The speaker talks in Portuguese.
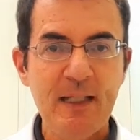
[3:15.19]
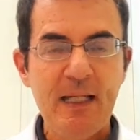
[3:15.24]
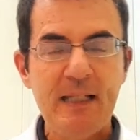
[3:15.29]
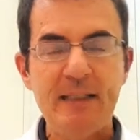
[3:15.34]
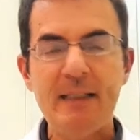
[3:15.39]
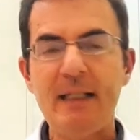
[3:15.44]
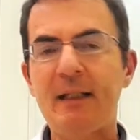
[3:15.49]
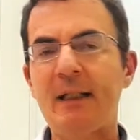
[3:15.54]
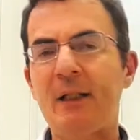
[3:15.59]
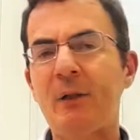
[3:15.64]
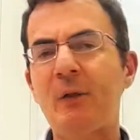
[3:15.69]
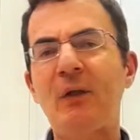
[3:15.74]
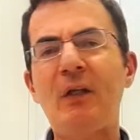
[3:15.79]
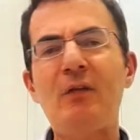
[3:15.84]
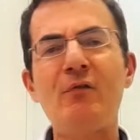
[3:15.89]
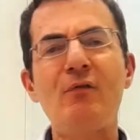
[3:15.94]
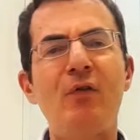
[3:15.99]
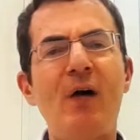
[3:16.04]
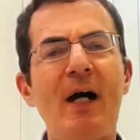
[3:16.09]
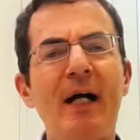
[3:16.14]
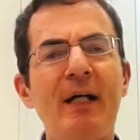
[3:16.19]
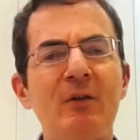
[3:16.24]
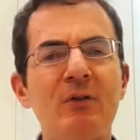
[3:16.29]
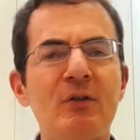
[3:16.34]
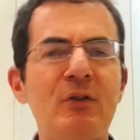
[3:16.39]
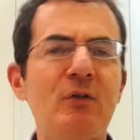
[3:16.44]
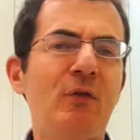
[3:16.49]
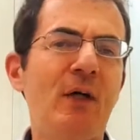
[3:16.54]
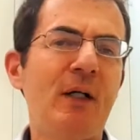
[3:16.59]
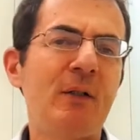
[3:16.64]
E é claro, tem vários
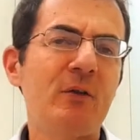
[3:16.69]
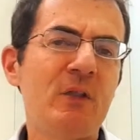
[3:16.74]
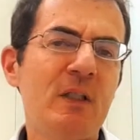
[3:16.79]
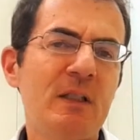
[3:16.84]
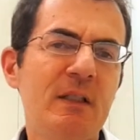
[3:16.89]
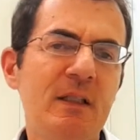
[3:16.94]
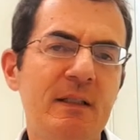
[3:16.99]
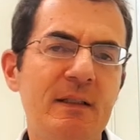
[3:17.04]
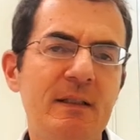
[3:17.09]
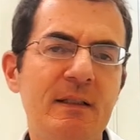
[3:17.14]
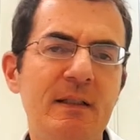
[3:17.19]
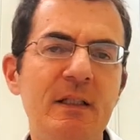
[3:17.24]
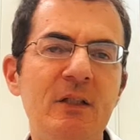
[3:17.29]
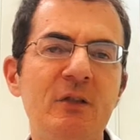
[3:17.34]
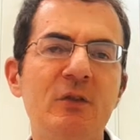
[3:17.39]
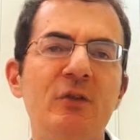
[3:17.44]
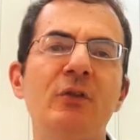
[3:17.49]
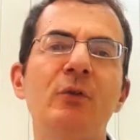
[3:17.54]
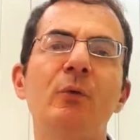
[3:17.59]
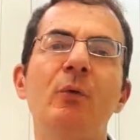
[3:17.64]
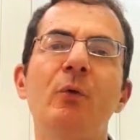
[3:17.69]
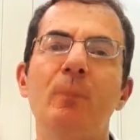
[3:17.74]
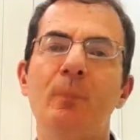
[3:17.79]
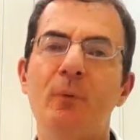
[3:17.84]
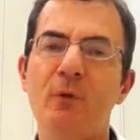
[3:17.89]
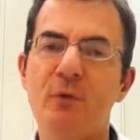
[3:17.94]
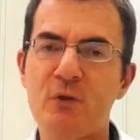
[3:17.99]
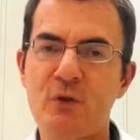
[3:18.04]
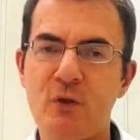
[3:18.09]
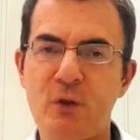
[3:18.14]
e vários exercícios que o
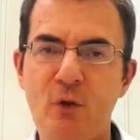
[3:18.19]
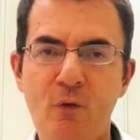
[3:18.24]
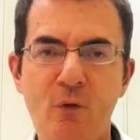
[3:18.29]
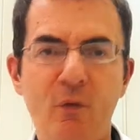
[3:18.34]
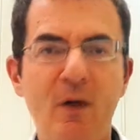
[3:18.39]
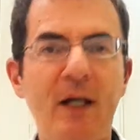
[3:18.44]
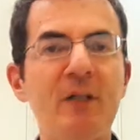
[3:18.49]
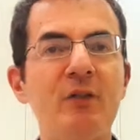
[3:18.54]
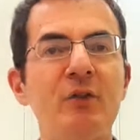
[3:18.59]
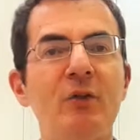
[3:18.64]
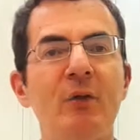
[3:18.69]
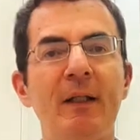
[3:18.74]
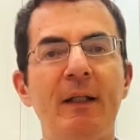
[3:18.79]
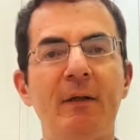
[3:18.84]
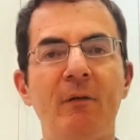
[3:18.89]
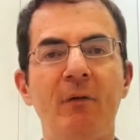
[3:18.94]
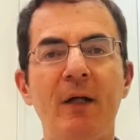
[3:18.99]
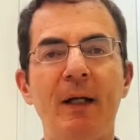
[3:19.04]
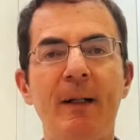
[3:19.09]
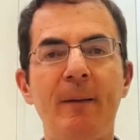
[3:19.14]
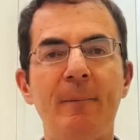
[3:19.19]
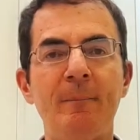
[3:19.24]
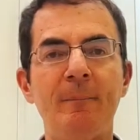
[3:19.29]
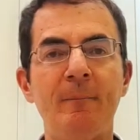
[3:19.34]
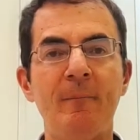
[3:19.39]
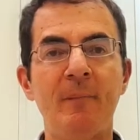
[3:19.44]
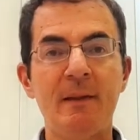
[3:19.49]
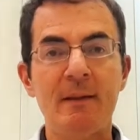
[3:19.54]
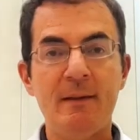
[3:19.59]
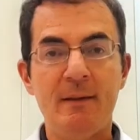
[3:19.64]
profissional vai te orientar,
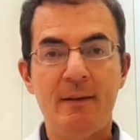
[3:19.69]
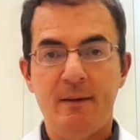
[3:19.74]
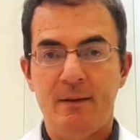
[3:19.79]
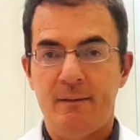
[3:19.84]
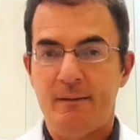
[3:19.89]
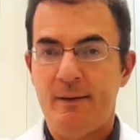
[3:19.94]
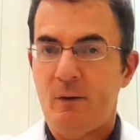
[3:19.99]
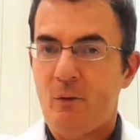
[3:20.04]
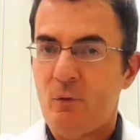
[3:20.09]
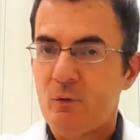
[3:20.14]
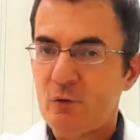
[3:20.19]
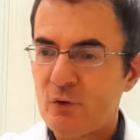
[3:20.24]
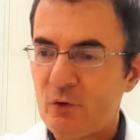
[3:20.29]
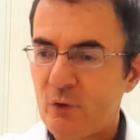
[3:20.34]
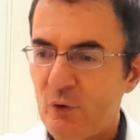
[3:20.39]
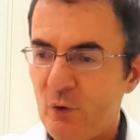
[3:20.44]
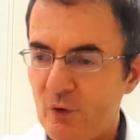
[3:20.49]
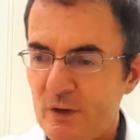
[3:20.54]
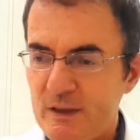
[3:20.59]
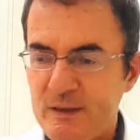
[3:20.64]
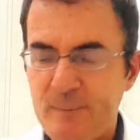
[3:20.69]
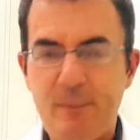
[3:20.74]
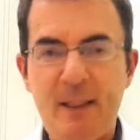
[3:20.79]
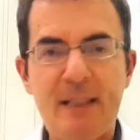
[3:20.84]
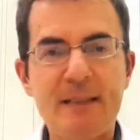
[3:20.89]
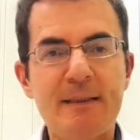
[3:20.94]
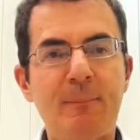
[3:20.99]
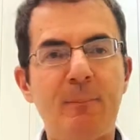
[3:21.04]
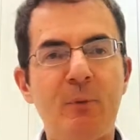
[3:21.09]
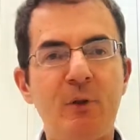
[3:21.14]
né, com os dois
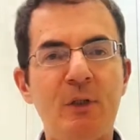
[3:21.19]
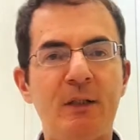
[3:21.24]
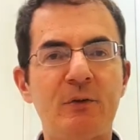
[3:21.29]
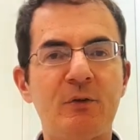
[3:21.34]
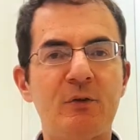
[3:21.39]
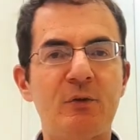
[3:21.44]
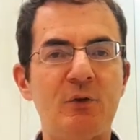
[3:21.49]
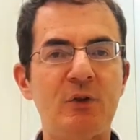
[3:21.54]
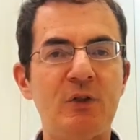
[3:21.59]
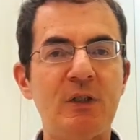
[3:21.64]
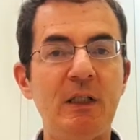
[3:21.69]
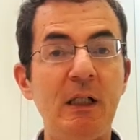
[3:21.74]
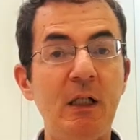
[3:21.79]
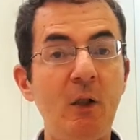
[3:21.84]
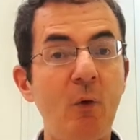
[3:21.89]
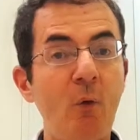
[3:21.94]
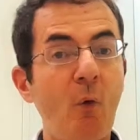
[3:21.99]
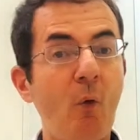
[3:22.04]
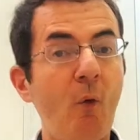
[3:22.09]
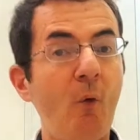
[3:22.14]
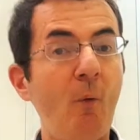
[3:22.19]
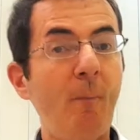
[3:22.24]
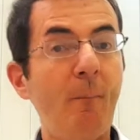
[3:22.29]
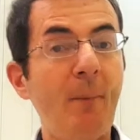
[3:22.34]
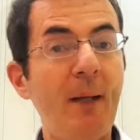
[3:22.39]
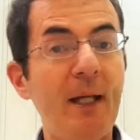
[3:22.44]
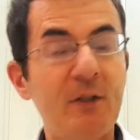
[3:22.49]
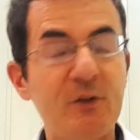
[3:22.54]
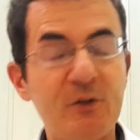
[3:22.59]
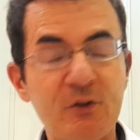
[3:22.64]
pés apoiados no chão, com um
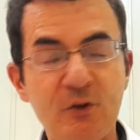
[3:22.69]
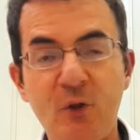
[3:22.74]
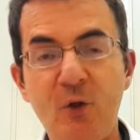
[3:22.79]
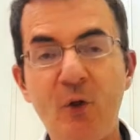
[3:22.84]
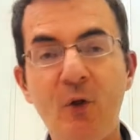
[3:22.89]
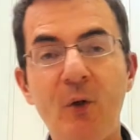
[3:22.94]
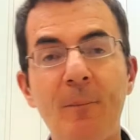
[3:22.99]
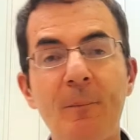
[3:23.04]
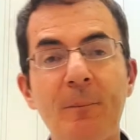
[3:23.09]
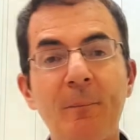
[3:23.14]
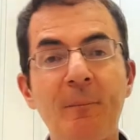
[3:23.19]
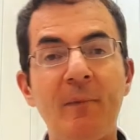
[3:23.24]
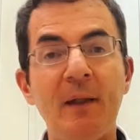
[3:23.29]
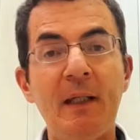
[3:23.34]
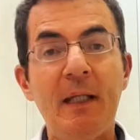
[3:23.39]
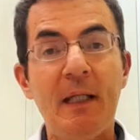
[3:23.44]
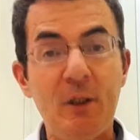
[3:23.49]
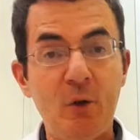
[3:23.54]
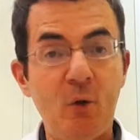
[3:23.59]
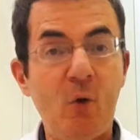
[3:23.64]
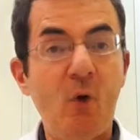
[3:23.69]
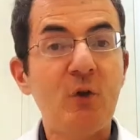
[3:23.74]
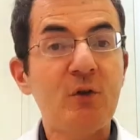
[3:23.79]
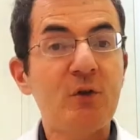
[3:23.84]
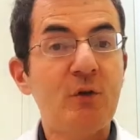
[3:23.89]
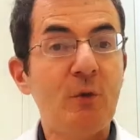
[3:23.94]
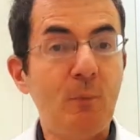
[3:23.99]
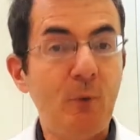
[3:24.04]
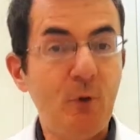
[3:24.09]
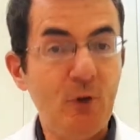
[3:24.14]
pé só. Eu
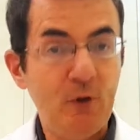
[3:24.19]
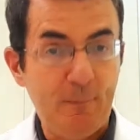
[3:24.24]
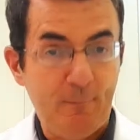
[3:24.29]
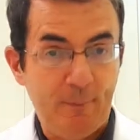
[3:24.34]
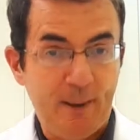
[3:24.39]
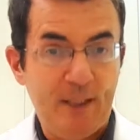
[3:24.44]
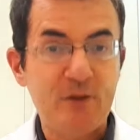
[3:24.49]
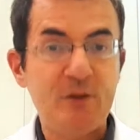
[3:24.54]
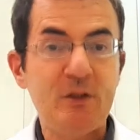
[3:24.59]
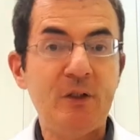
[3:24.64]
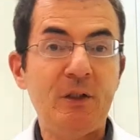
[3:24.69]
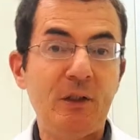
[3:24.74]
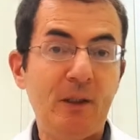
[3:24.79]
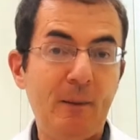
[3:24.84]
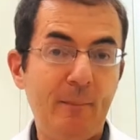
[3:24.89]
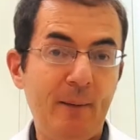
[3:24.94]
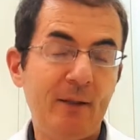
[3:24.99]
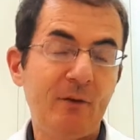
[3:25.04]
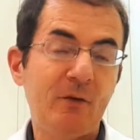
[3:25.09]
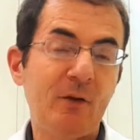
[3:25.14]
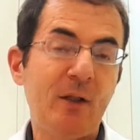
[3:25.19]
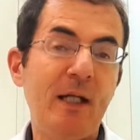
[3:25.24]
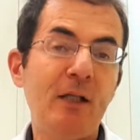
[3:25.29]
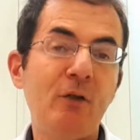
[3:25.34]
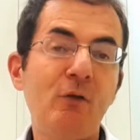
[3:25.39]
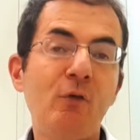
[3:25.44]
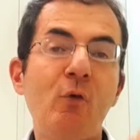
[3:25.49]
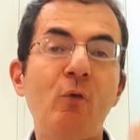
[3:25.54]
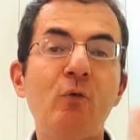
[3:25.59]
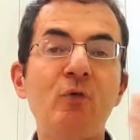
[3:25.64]
gosto muito e pratico e também
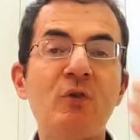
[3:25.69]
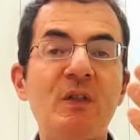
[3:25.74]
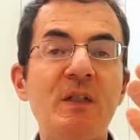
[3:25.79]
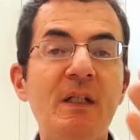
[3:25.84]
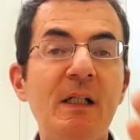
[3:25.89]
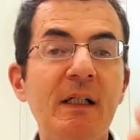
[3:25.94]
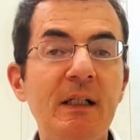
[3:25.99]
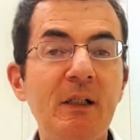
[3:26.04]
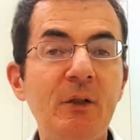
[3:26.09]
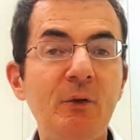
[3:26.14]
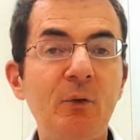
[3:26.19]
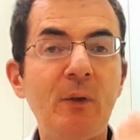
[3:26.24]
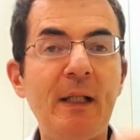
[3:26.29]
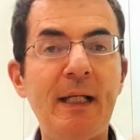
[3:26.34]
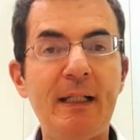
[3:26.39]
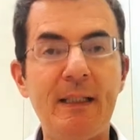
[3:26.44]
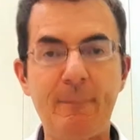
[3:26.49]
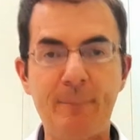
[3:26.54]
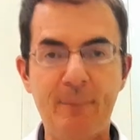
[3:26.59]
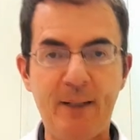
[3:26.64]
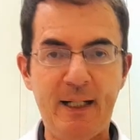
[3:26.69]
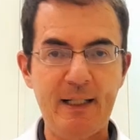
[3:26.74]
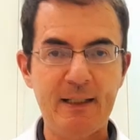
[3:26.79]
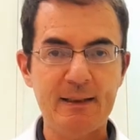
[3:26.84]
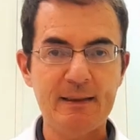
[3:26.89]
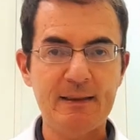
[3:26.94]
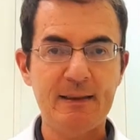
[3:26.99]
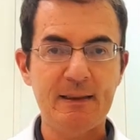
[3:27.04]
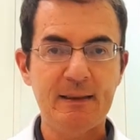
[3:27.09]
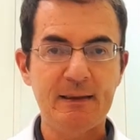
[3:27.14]
treino usando o leg
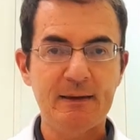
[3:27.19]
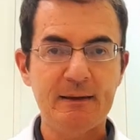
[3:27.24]
press,